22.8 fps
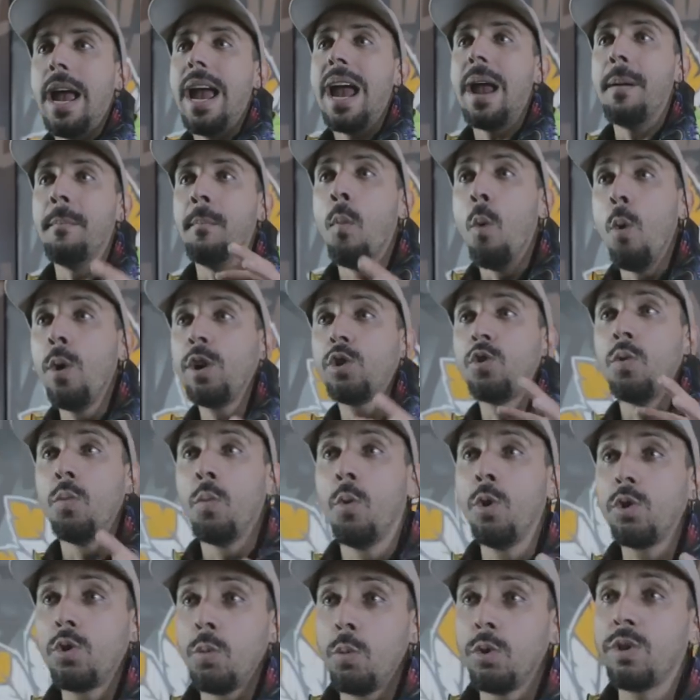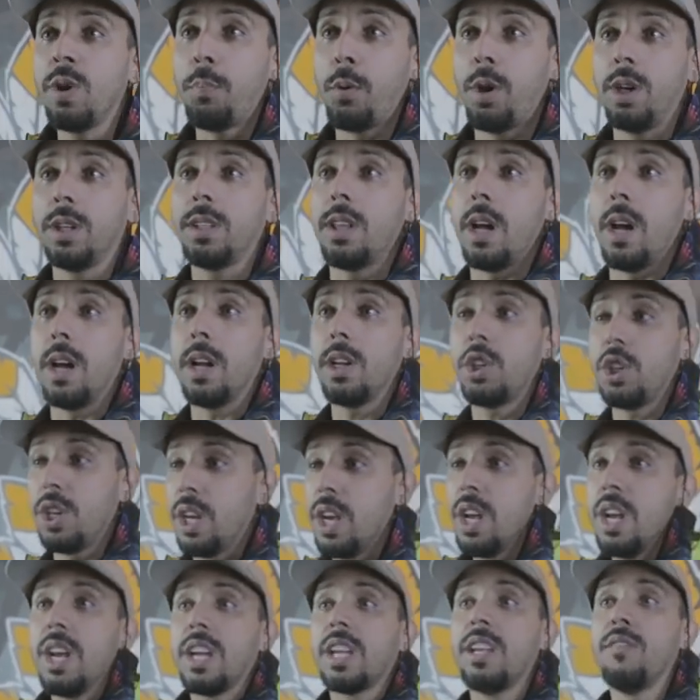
É muito, muito, muito importante